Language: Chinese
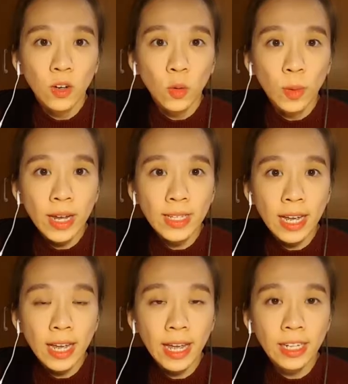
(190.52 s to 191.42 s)
我们可以
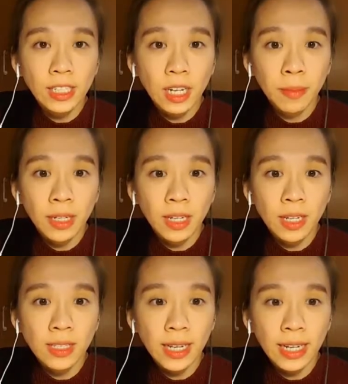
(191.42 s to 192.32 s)
在上面
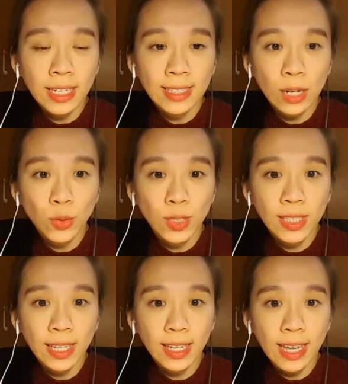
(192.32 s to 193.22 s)
呢，再给它加入一
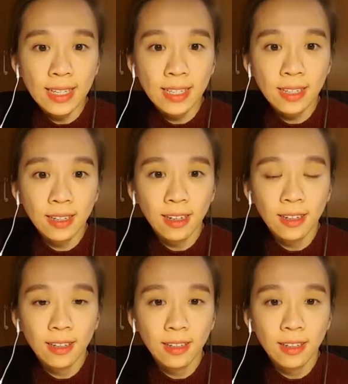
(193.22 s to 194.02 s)
些颜色。